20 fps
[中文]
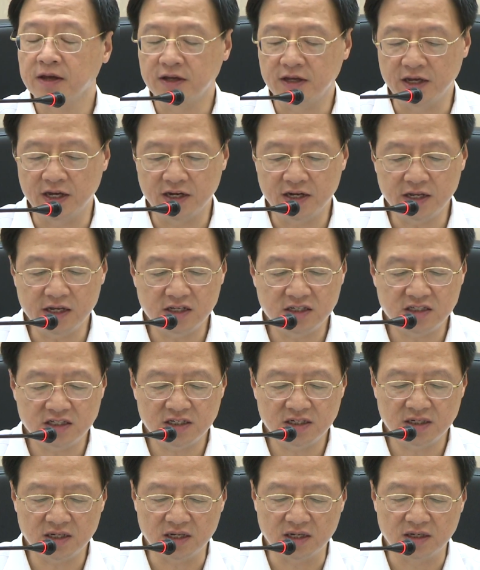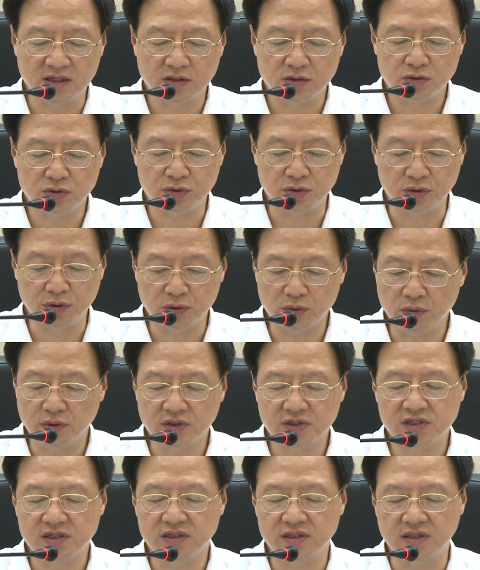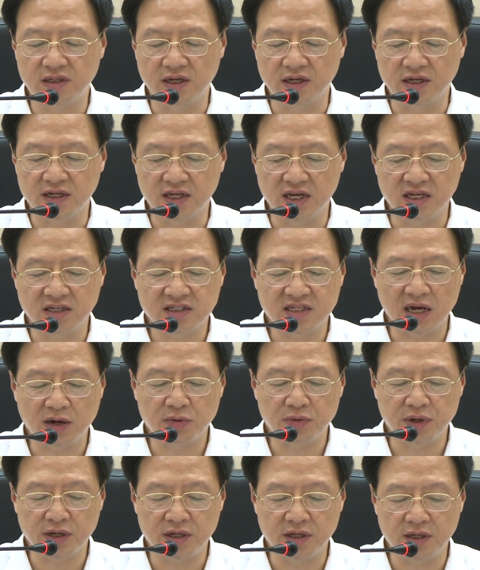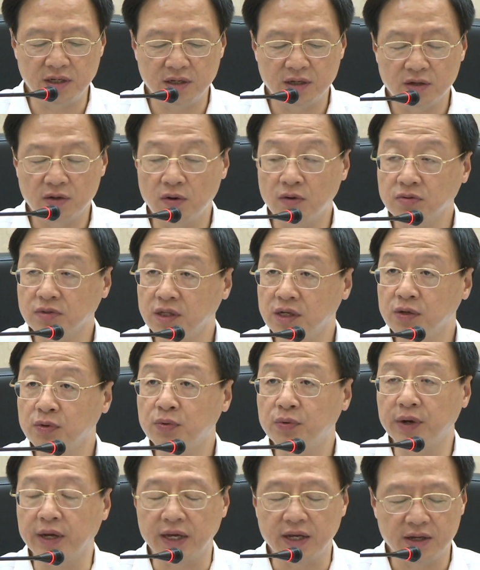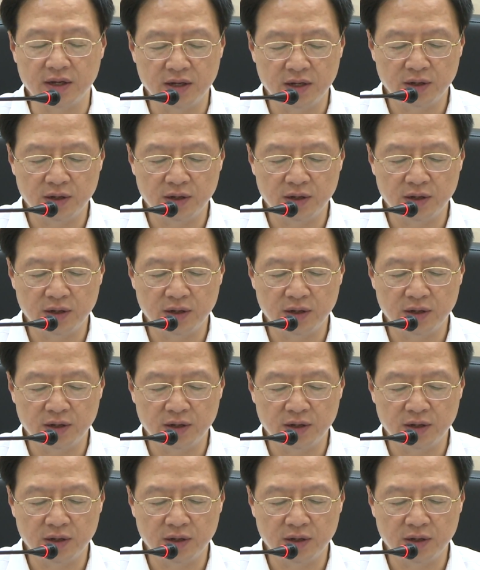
也历经了许多次的研商会议、公听会、